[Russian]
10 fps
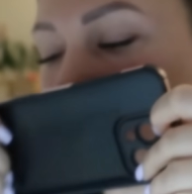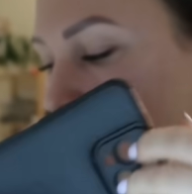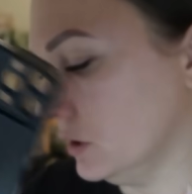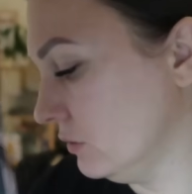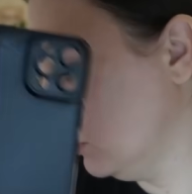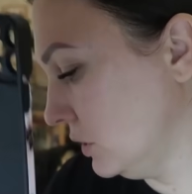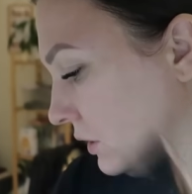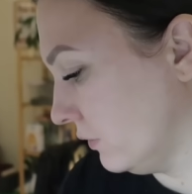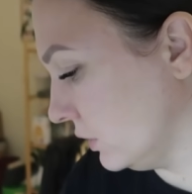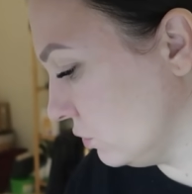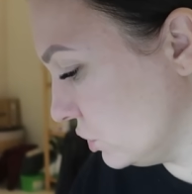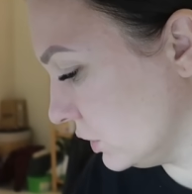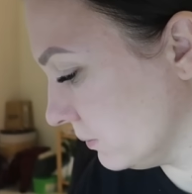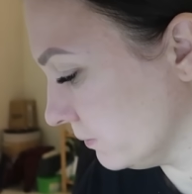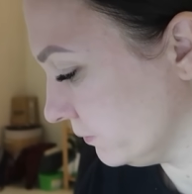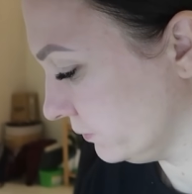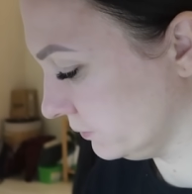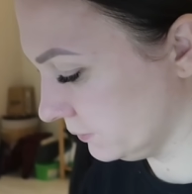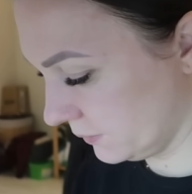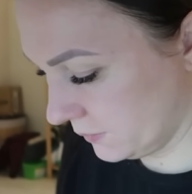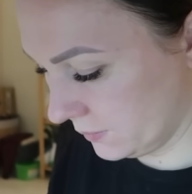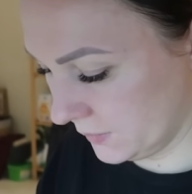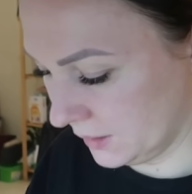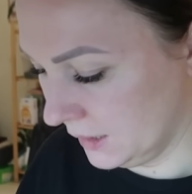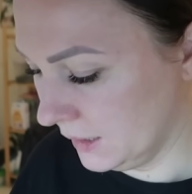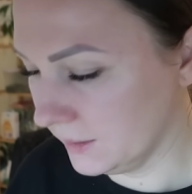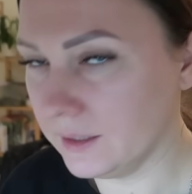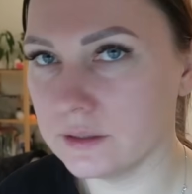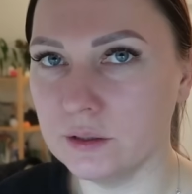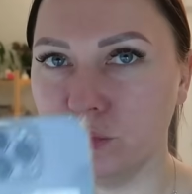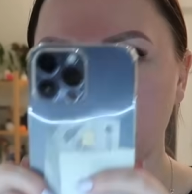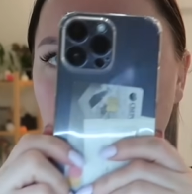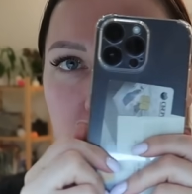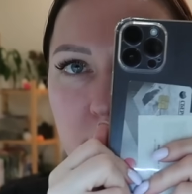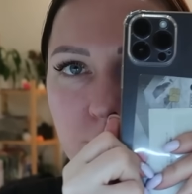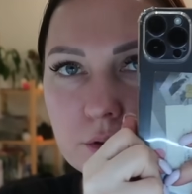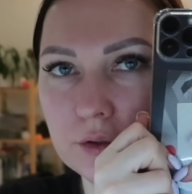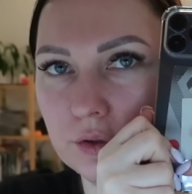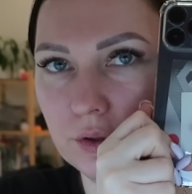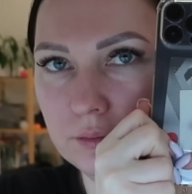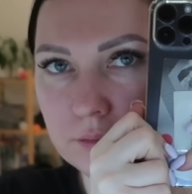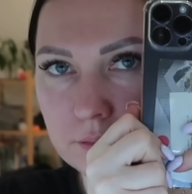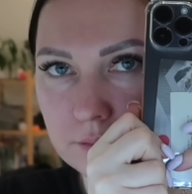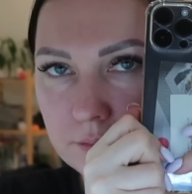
кстати, вообще не вонючий. Так, запомнили, это было до.